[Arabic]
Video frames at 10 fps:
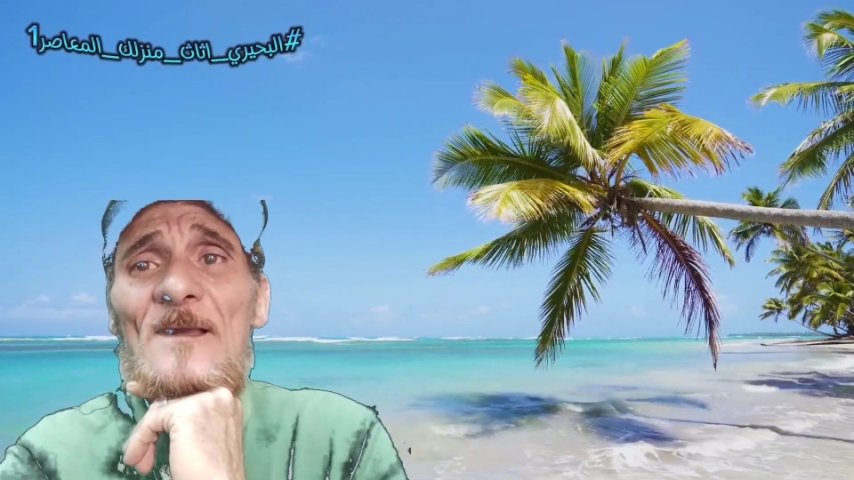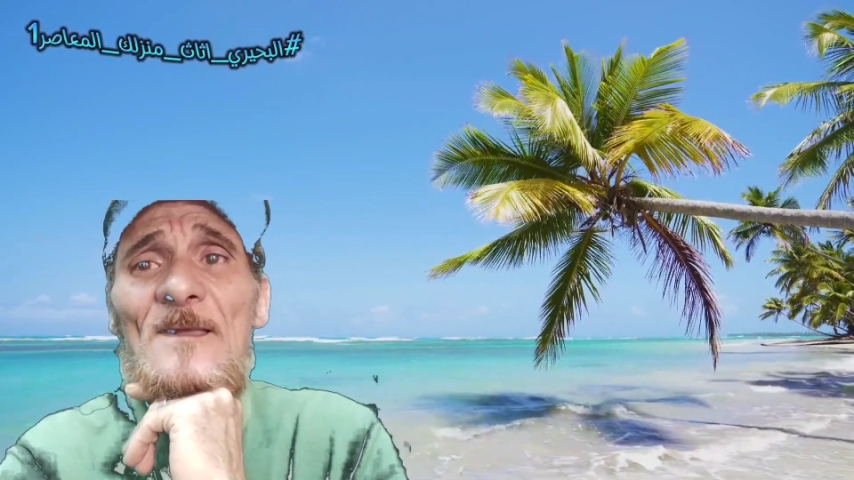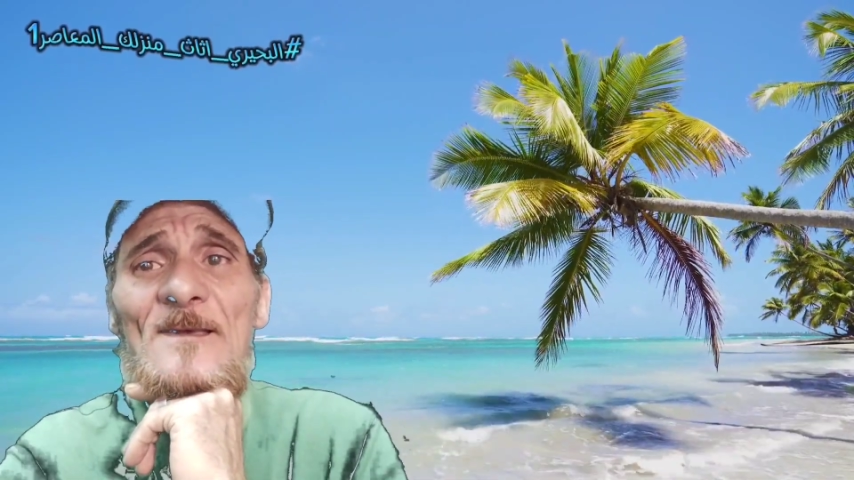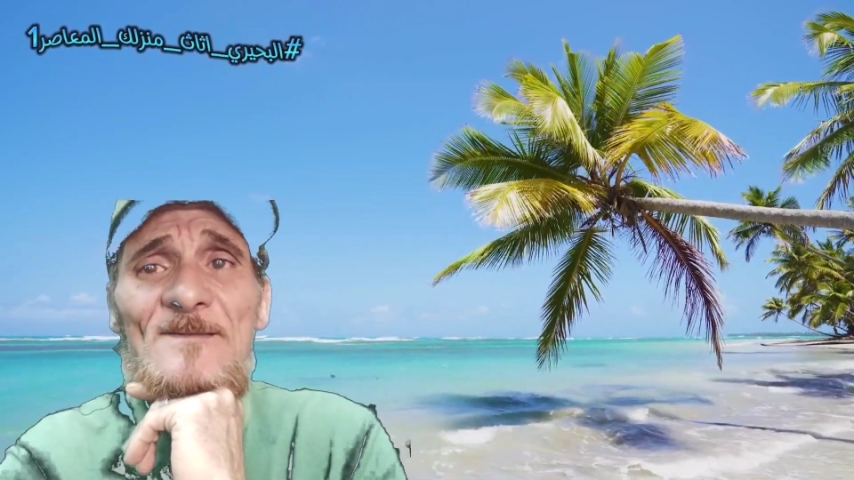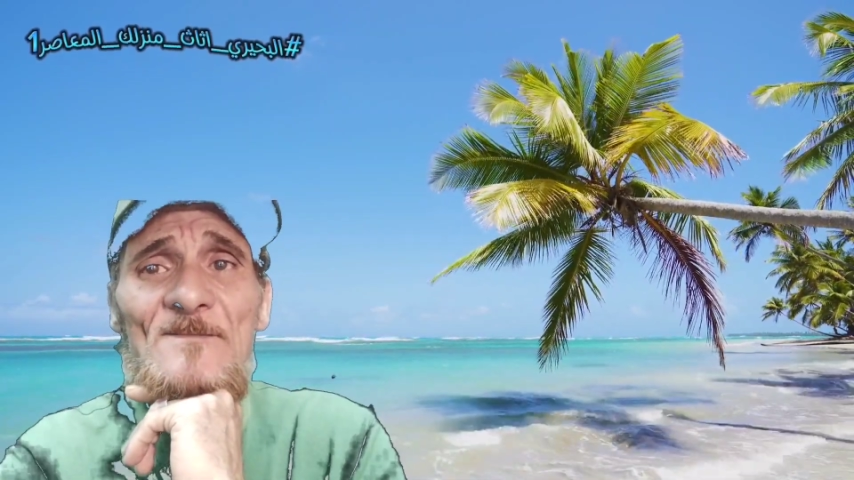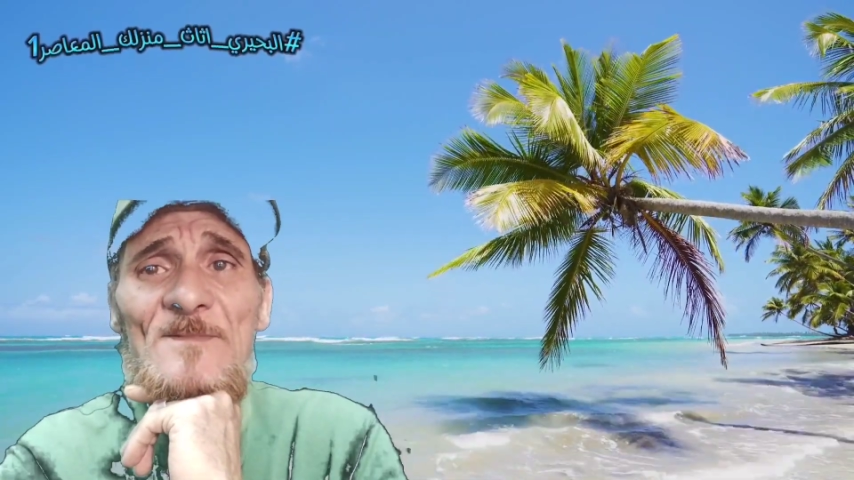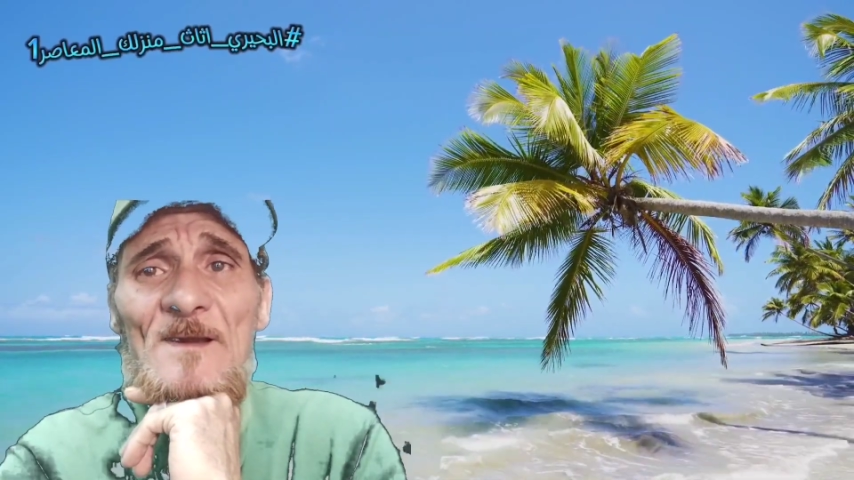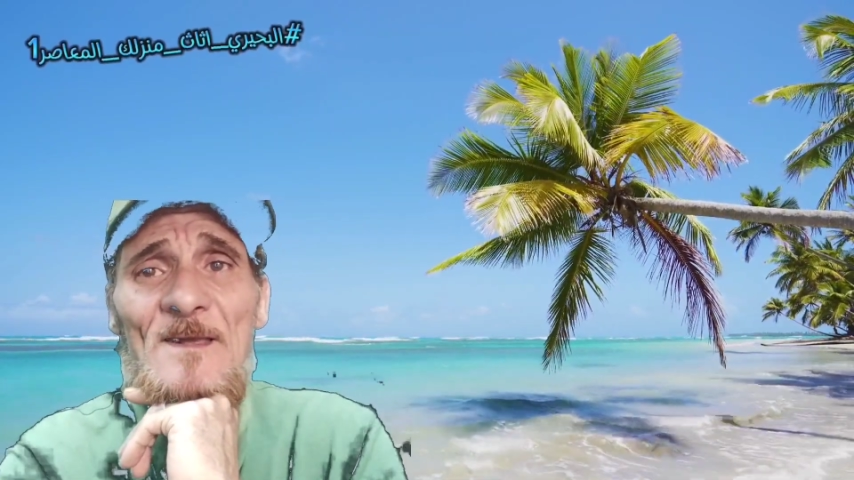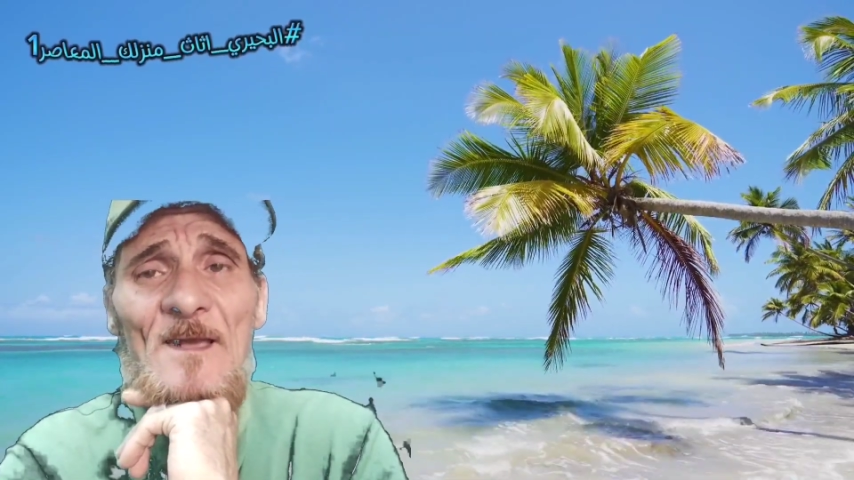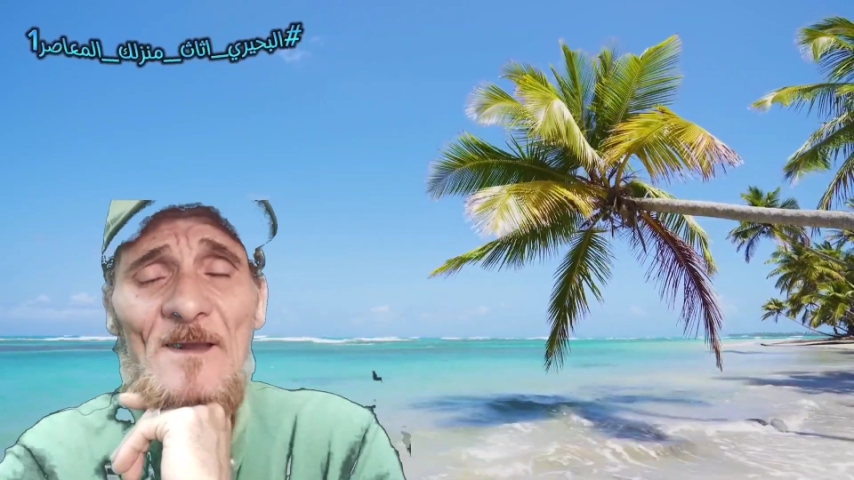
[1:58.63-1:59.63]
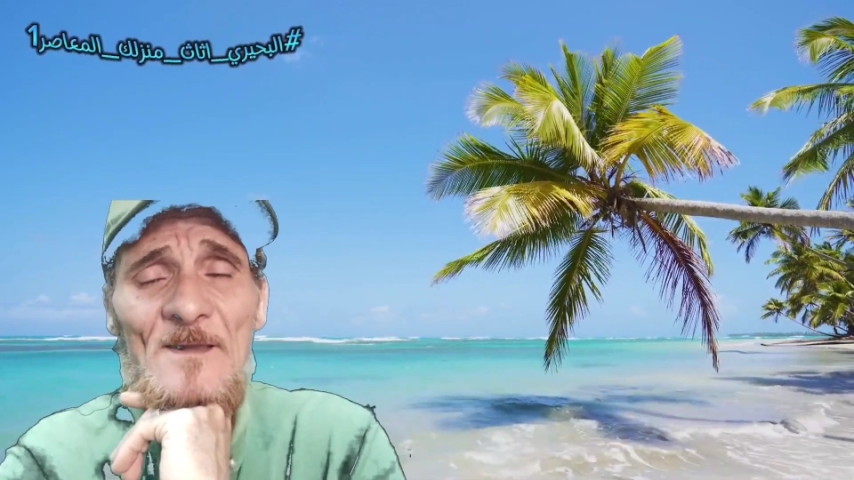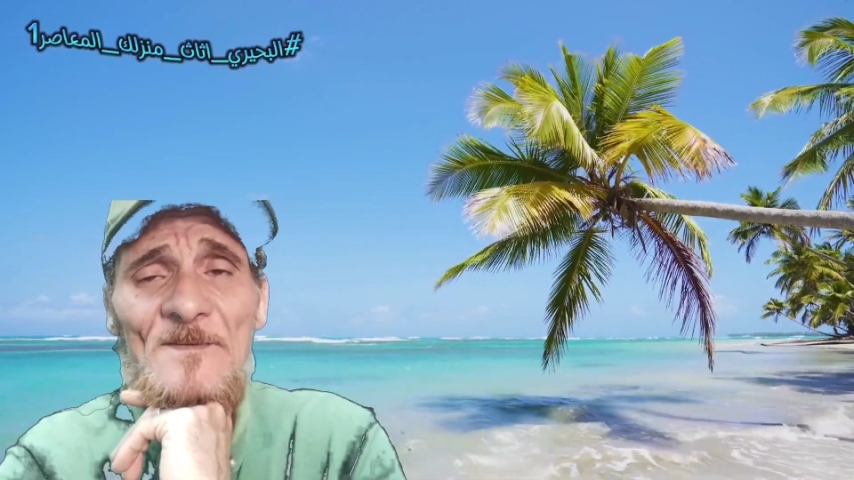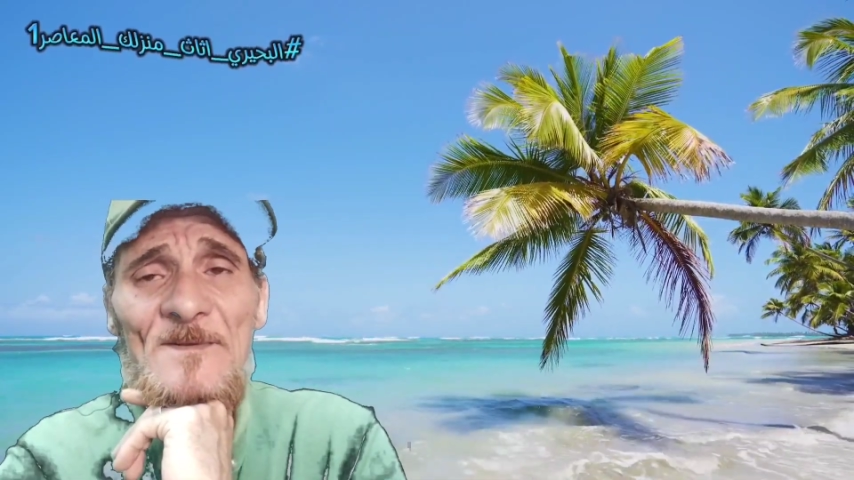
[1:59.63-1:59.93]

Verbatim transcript: لازم تريح نفسك